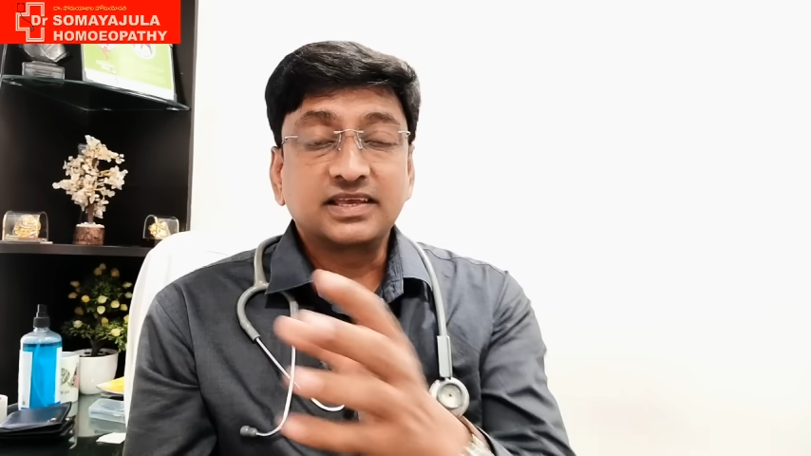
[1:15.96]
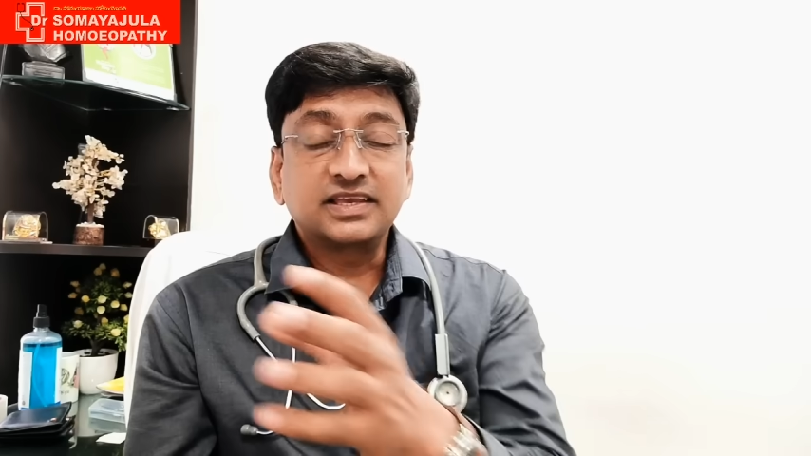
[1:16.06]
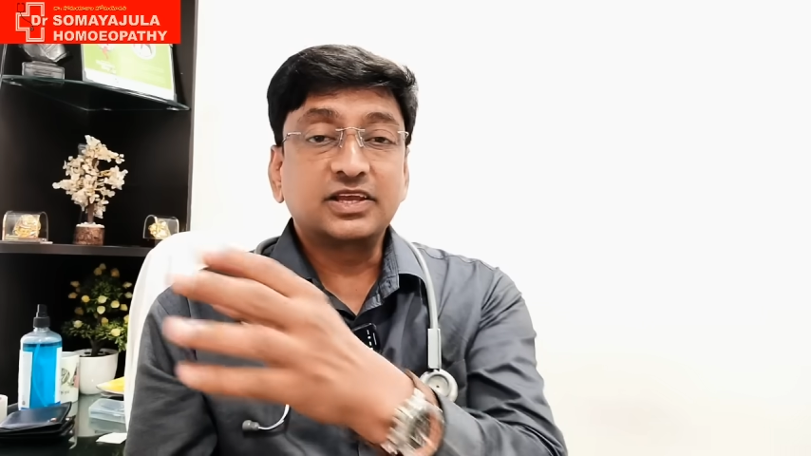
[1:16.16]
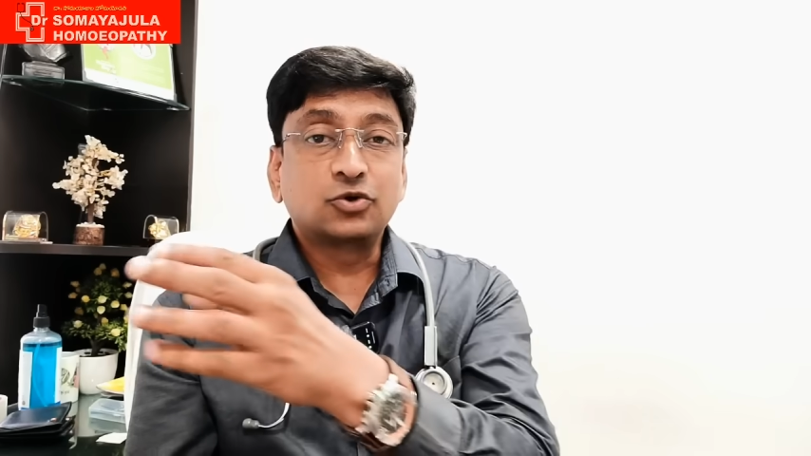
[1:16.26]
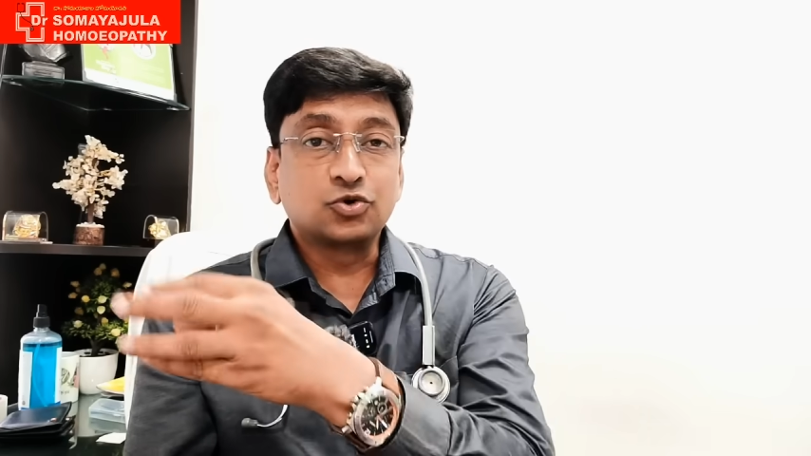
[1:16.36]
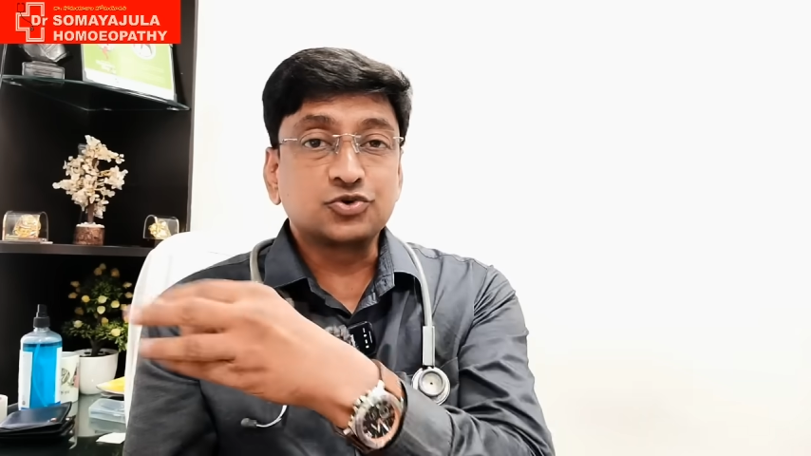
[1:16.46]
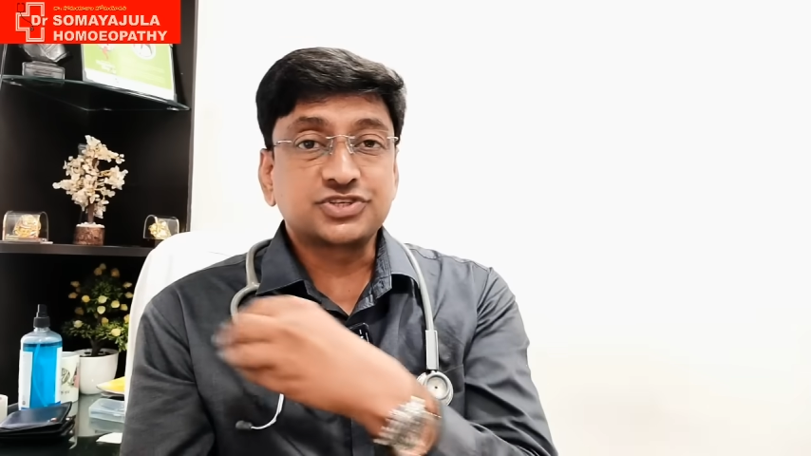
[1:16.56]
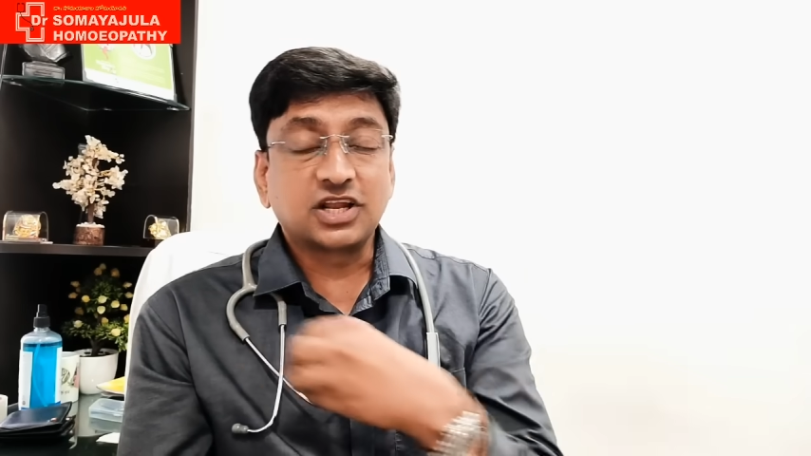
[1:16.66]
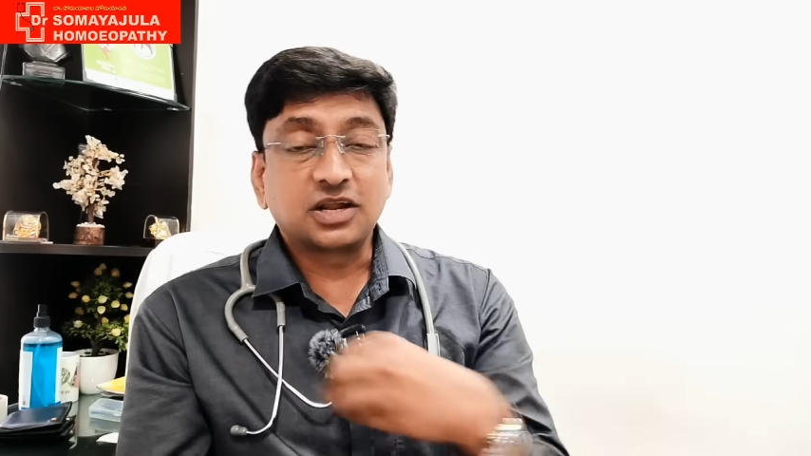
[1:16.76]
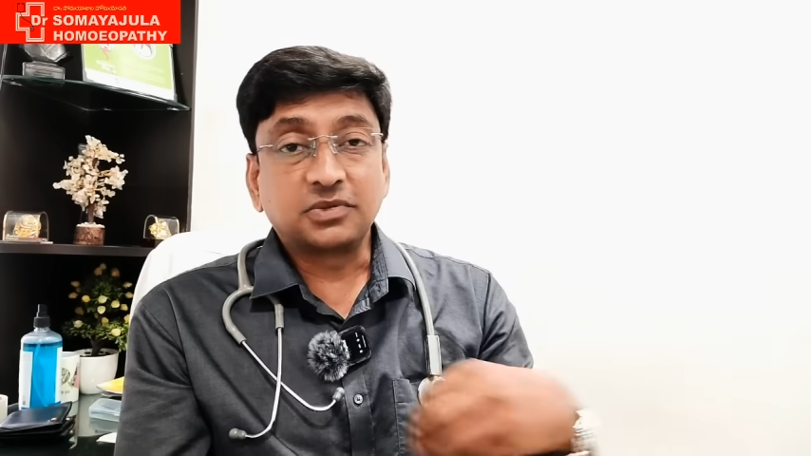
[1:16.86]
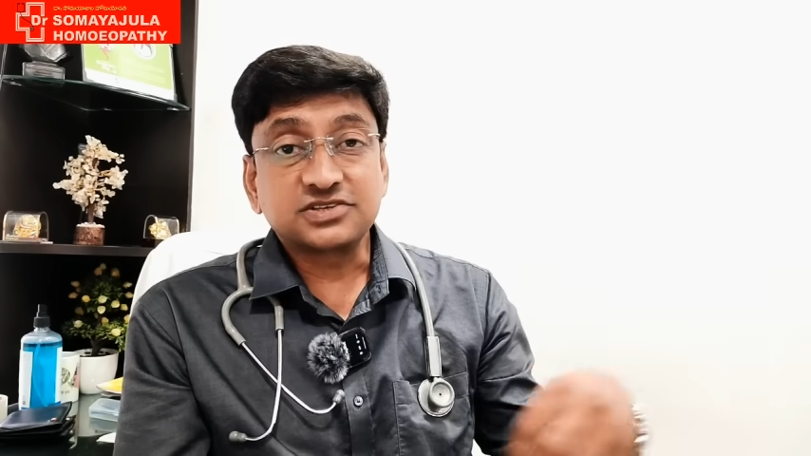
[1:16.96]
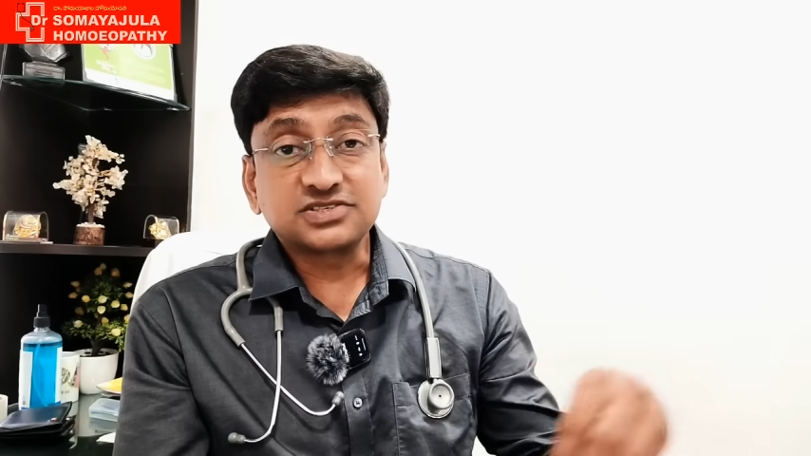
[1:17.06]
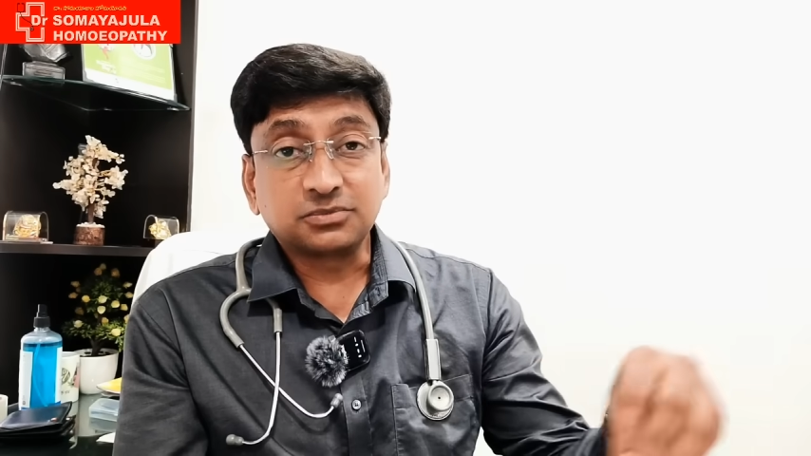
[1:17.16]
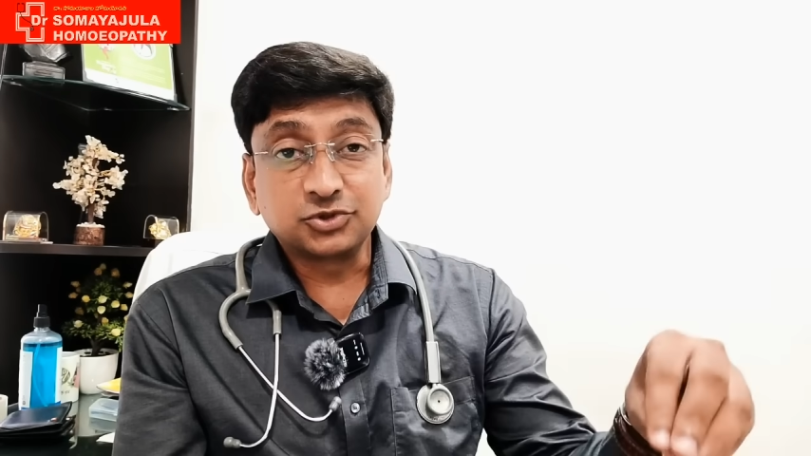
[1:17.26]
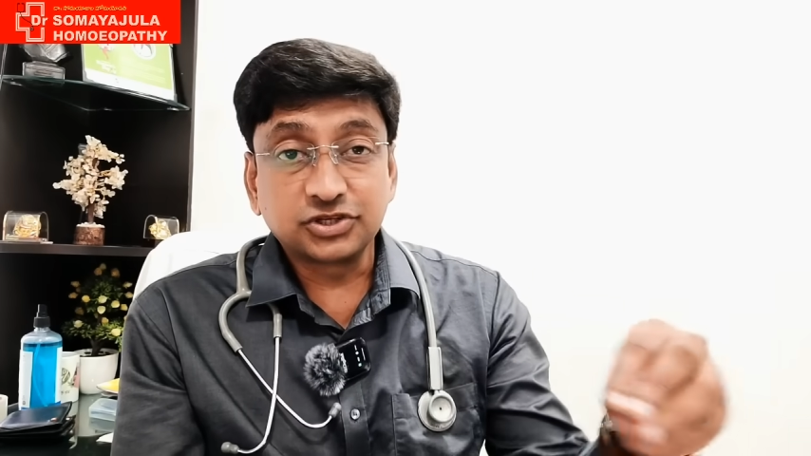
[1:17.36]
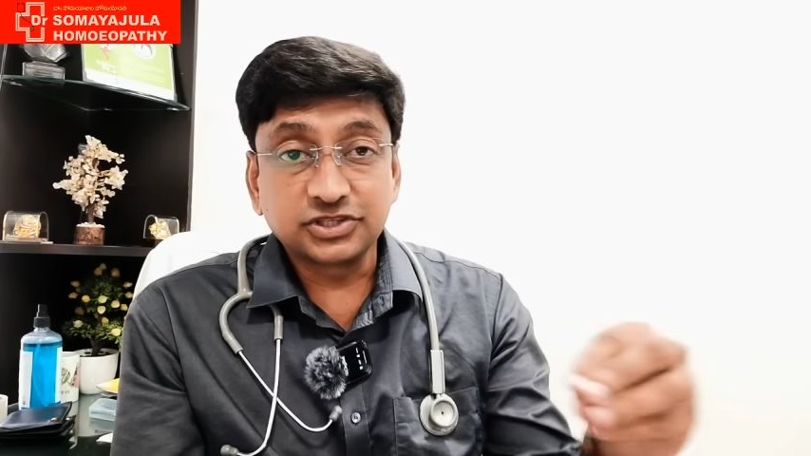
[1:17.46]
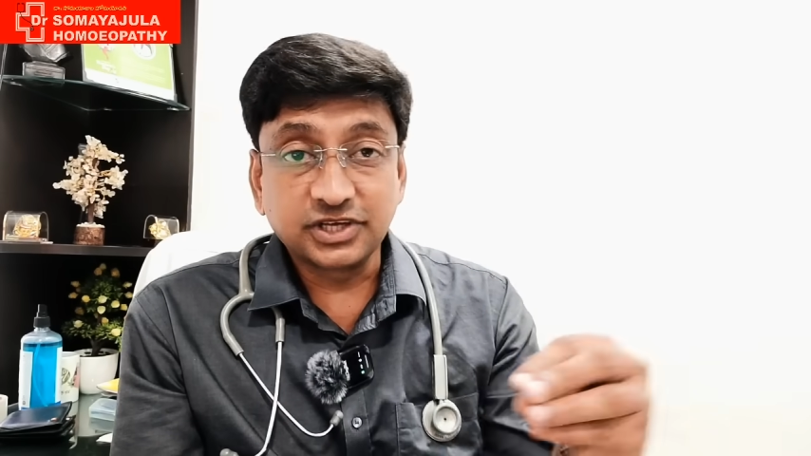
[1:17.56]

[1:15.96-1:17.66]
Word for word: ఈ కోస్టల్ అనమాట సముద్ర